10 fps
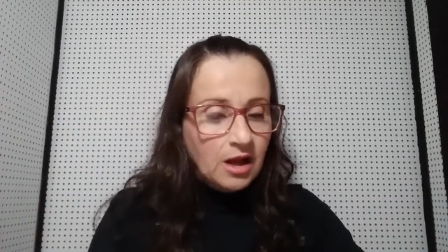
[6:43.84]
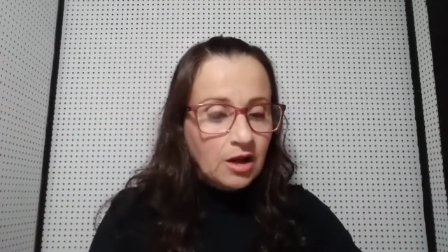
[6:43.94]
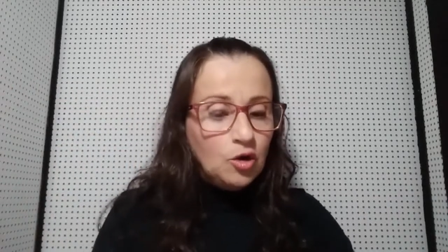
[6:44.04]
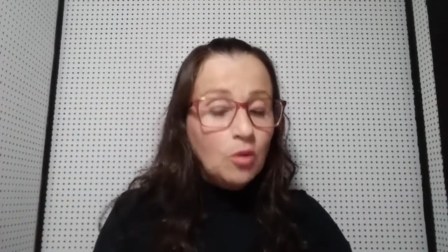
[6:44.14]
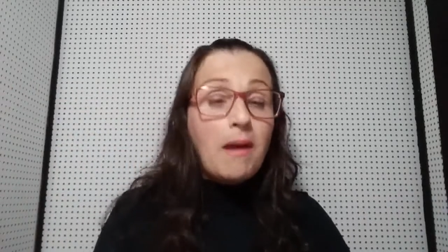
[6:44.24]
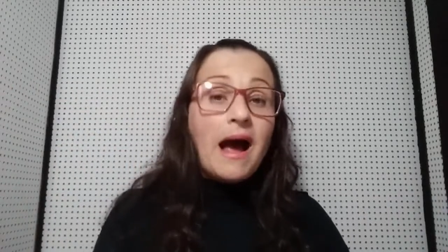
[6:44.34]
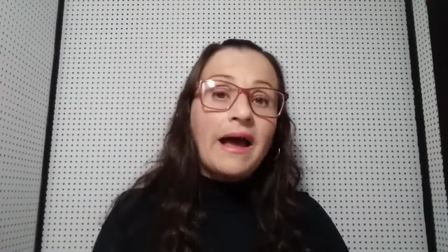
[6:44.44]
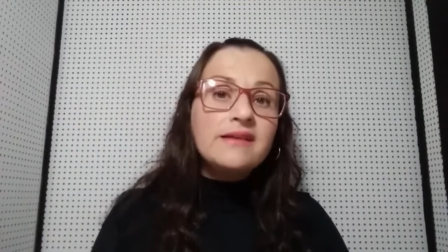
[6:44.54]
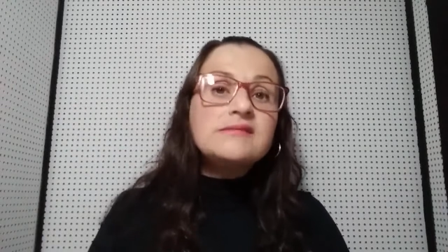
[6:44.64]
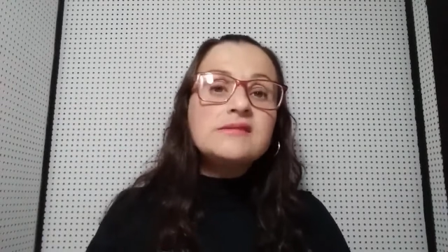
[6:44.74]
No
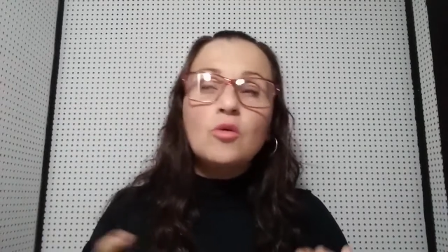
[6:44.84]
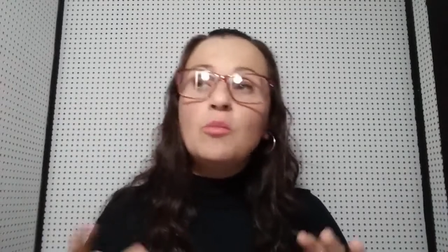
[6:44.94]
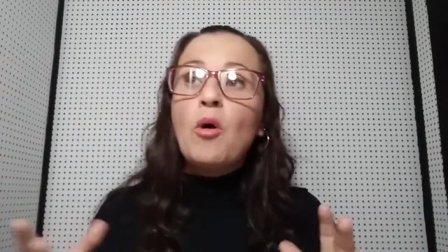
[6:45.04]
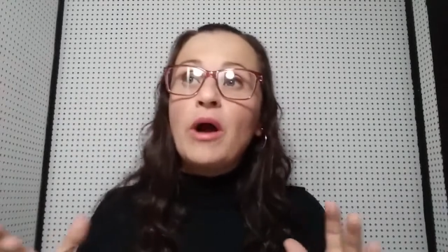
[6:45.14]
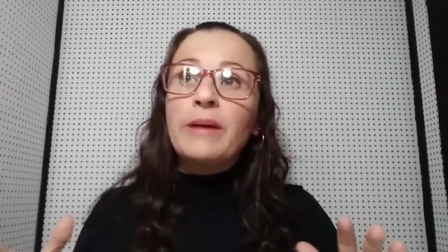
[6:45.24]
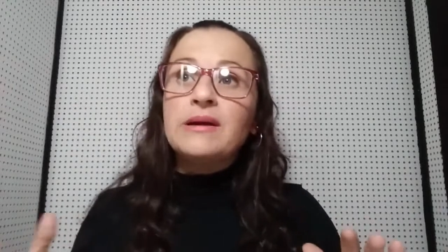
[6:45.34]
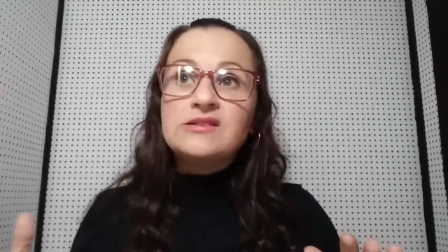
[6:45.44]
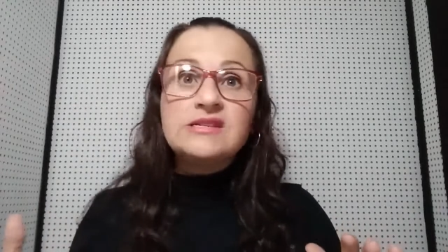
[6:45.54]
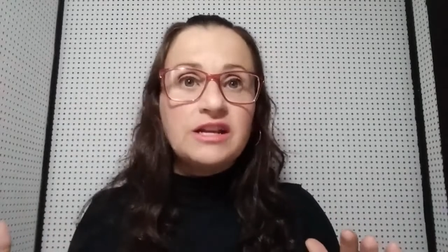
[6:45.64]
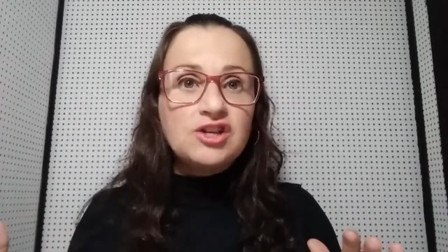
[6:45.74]
mais, um poema
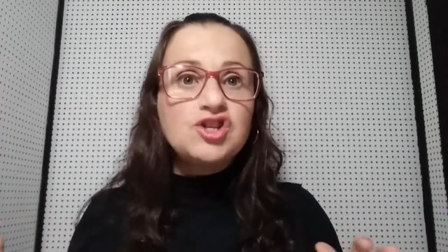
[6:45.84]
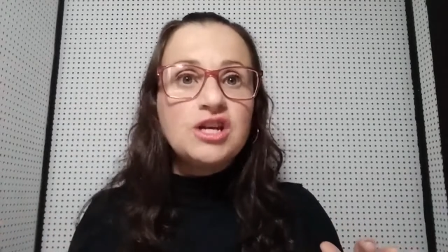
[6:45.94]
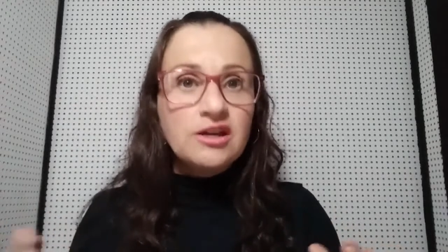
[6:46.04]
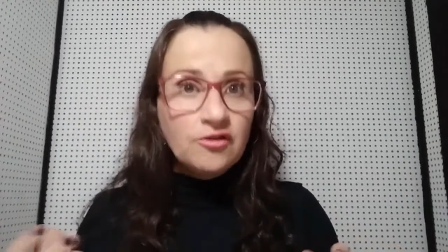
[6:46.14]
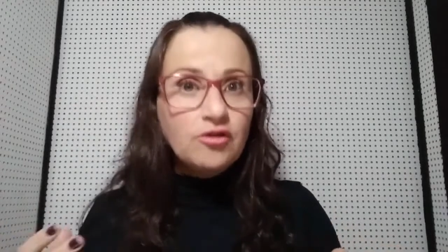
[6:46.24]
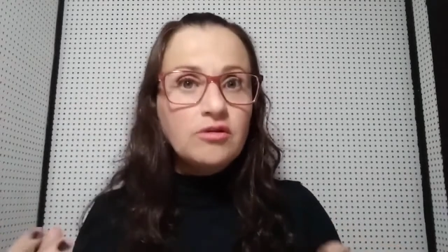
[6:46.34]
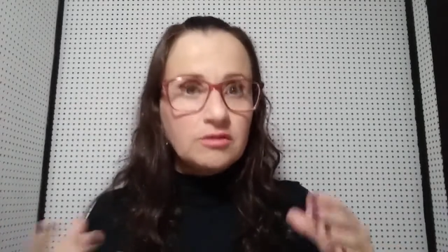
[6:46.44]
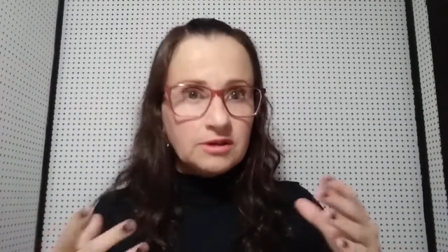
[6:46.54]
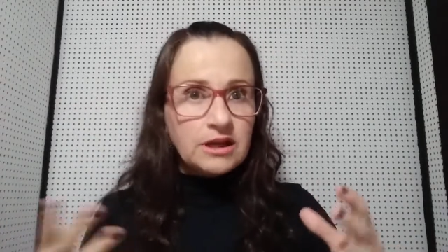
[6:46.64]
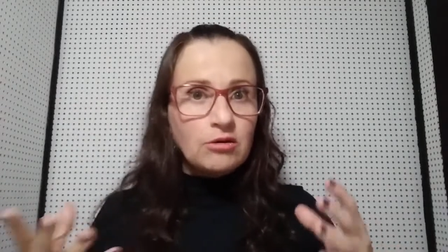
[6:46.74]
descritivo,
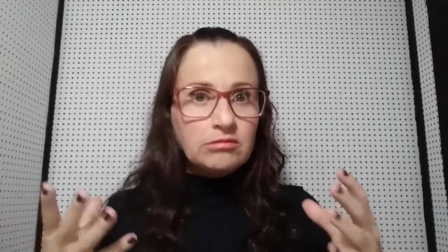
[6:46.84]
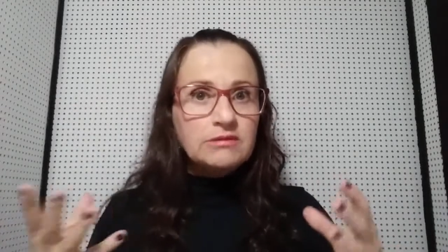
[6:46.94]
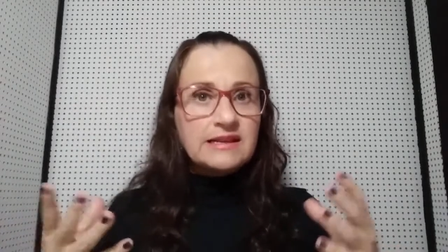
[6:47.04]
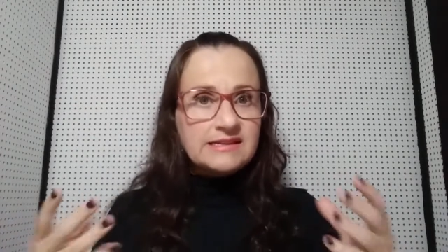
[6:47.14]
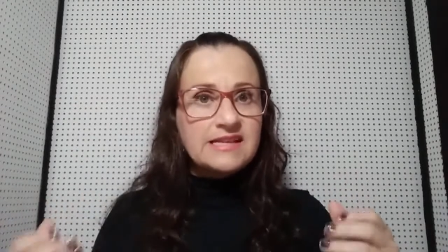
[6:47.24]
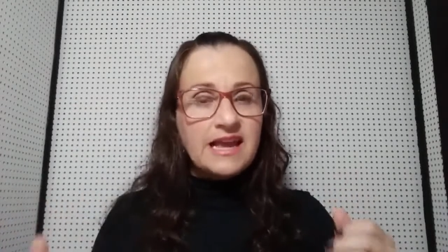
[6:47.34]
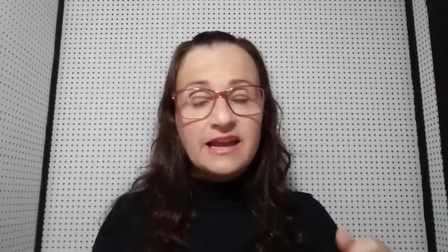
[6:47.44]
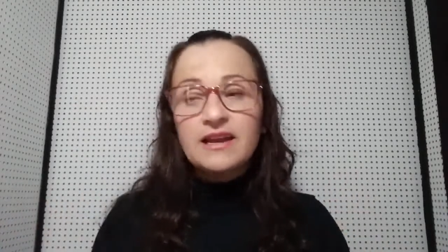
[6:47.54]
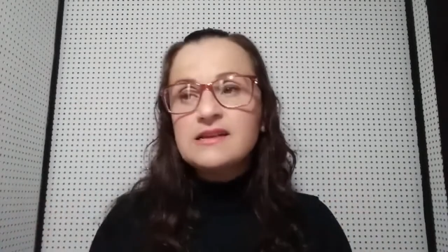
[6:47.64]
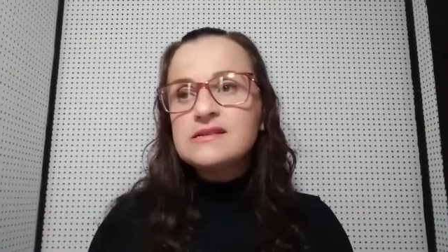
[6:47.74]
então, das
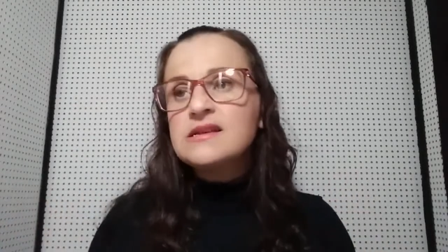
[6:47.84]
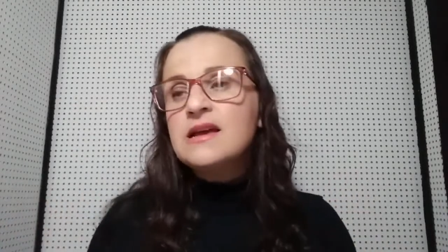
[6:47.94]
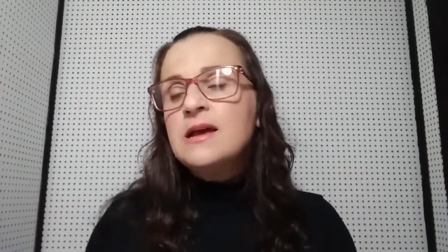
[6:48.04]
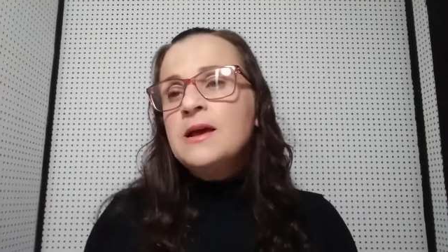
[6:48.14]
cenas.